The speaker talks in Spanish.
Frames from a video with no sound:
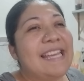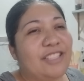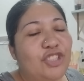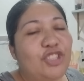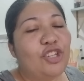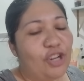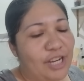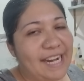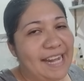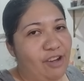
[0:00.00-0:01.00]
Yo
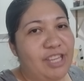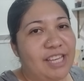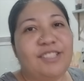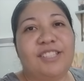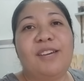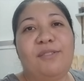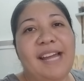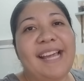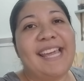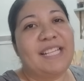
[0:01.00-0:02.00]
creo y estoy
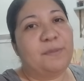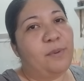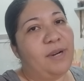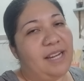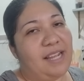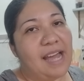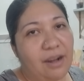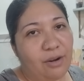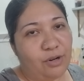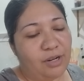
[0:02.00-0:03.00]
segura que es por el
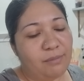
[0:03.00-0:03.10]
calor.